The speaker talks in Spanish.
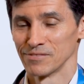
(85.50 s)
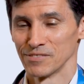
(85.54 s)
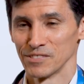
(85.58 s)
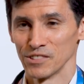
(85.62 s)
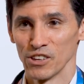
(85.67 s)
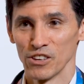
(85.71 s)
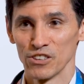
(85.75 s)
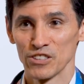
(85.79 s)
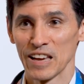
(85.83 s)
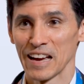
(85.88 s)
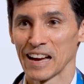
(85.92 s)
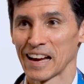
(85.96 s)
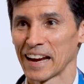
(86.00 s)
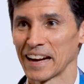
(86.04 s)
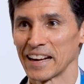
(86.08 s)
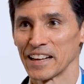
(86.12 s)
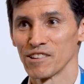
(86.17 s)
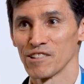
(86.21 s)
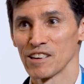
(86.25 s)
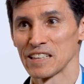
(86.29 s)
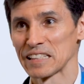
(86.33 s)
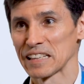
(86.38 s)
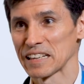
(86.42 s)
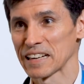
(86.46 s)
Nos han
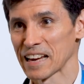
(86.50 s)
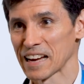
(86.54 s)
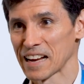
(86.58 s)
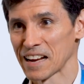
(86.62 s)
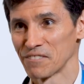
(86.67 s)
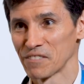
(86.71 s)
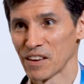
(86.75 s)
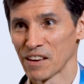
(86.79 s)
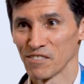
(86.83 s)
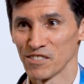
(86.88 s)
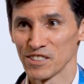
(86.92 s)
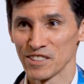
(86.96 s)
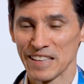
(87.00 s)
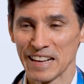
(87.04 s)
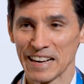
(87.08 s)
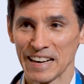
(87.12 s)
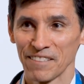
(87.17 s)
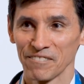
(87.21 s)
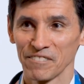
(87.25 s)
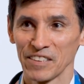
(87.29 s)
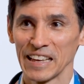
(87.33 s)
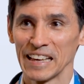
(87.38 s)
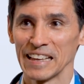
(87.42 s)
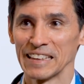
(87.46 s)
querido hacer que cambiemos de
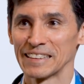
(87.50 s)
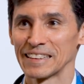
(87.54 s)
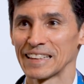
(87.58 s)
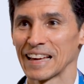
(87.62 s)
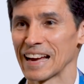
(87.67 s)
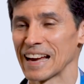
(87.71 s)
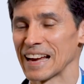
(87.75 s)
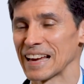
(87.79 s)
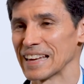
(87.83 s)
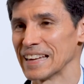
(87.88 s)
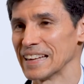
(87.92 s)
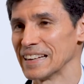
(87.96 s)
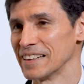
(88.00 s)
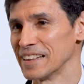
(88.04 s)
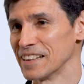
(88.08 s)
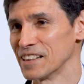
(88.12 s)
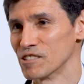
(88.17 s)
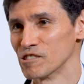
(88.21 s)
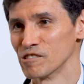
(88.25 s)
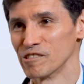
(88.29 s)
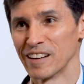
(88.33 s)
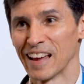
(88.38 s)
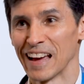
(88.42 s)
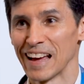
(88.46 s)
herramienta y
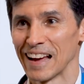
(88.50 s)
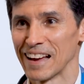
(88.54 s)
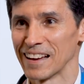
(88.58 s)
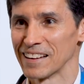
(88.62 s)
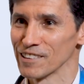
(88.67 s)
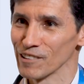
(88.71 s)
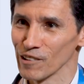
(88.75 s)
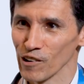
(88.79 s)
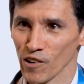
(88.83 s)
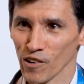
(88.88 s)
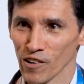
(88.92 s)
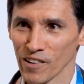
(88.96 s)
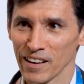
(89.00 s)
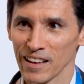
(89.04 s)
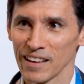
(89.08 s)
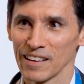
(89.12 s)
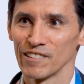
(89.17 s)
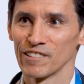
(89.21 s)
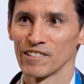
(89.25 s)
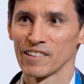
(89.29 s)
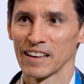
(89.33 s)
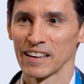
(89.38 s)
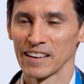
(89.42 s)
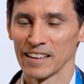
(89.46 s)
ninguna logra
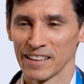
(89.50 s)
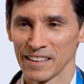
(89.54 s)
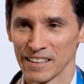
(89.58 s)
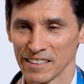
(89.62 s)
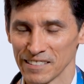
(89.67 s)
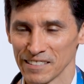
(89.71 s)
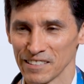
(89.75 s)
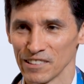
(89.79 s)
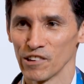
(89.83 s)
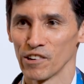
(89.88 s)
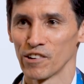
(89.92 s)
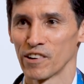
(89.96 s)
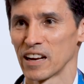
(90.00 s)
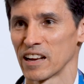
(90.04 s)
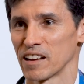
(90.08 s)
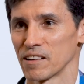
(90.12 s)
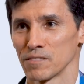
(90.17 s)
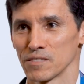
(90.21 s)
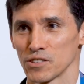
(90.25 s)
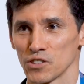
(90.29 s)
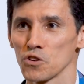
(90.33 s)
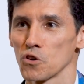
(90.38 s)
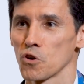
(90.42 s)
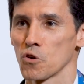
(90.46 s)
lo que logra
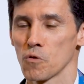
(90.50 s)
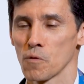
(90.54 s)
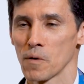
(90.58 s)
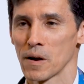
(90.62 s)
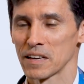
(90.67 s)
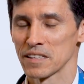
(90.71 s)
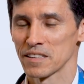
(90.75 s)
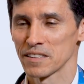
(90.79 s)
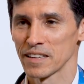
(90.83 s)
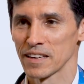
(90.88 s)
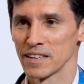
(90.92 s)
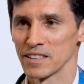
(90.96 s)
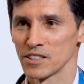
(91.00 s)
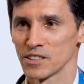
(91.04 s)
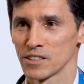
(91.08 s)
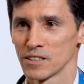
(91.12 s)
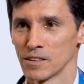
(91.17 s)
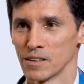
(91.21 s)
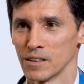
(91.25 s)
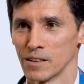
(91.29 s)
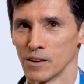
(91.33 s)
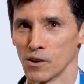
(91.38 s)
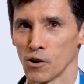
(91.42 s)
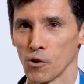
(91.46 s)
Soho Backstage.
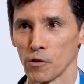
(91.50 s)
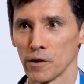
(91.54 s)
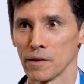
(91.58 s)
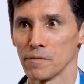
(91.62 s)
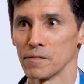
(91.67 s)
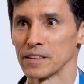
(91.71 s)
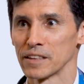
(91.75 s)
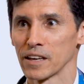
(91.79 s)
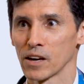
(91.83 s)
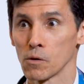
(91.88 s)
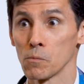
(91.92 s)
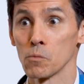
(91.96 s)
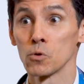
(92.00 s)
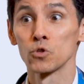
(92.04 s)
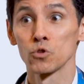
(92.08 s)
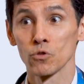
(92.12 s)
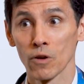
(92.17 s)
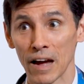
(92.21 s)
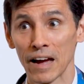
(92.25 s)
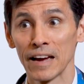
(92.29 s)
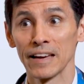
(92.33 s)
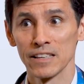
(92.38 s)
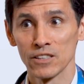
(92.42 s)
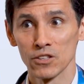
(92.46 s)
Obviamente como
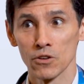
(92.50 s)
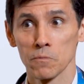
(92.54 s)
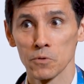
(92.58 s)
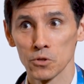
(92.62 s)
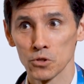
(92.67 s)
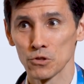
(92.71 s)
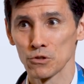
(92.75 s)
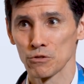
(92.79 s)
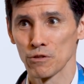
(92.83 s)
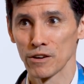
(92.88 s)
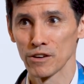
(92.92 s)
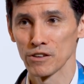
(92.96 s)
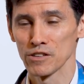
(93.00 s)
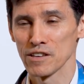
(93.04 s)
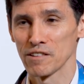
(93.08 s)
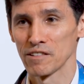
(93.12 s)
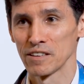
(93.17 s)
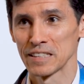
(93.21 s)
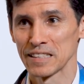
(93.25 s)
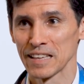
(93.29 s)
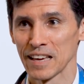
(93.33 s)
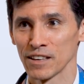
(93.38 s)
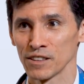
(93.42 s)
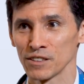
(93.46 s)
ahí somos usuarios
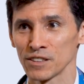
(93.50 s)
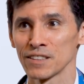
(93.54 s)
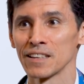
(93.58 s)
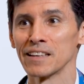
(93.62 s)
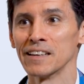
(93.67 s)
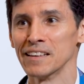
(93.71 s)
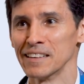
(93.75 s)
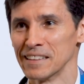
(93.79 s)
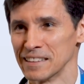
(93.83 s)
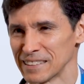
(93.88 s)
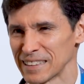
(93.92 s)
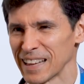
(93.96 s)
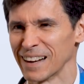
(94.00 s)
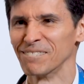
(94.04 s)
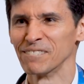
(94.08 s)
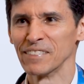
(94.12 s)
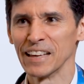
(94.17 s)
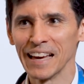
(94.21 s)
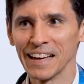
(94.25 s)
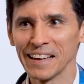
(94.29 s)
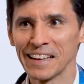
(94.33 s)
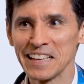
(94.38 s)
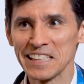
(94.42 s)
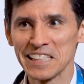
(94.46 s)
avanzados,
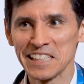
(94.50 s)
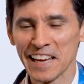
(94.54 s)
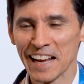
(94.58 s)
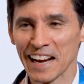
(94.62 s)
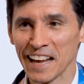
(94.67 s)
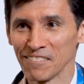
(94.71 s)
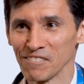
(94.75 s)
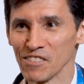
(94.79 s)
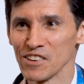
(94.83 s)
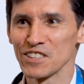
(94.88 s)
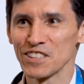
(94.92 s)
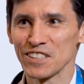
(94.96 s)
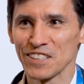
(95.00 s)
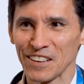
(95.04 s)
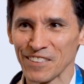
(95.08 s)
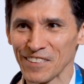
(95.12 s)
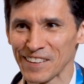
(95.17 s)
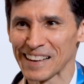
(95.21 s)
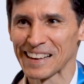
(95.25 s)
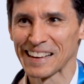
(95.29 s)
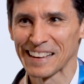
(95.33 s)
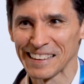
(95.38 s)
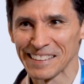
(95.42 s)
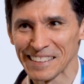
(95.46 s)
también quisiéramos
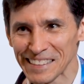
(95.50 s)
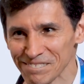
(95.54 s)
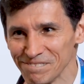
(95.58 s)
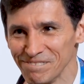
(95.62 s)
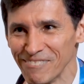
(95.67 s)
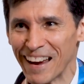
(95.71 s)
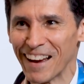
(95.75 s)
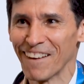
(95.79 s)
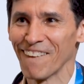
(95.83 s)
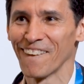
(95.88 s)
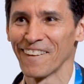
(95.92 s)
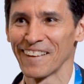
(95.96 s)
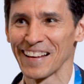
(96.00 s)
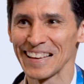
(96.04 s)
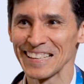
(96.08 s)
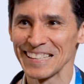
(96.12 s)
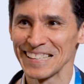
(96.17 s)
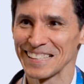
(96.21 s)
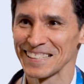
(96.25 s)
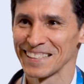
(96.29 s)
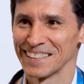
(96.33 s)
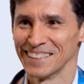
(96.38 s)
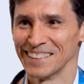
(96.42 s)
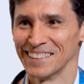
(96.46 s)

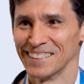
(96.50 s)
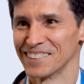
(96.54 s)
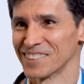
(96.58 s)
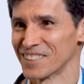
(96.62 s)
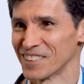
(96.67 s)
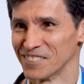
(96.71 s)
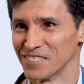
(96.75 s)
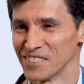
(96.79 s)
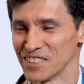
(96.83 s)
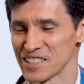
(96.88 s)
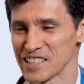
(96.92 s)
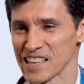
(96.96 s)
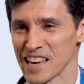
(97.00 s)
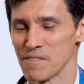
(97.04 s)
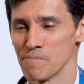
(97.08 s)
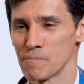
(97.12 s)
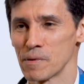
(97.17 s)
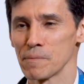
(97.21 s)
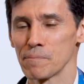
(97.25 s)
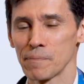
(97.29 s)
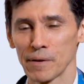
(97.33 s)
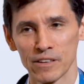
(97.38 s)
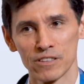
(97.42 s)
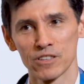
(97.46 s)
mejoras como
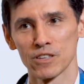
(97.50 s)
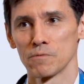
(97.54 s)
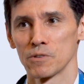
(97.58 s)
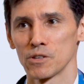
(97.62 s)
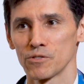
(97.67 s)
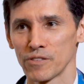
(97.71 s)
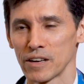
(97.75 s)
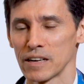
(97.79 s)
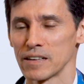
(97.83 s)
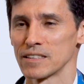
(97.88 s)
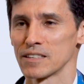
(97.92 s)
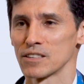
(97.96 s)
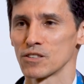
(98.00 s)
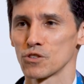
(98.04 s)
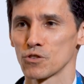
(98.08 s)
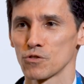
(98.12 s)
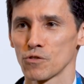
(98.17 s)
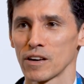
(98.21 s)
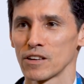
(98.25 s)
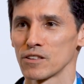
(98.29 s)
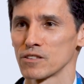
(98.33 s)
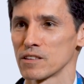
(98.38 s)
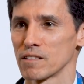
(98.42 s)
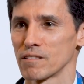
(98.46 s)
siempre, pero somos felices
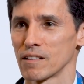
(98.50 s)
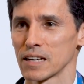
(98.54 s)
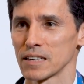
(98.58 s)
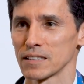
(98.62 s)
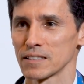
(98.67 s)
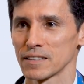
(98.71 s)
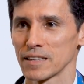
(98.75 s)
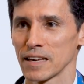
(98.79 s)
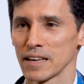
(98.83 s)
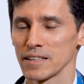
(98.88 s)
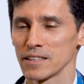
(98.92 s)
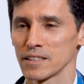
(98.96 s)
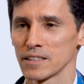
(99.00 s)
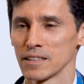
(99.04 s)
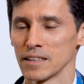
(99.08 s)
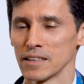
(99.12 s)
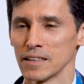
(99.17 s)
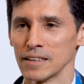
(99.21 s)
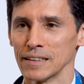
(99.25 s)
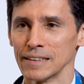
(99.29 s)
usuarios de Backstage.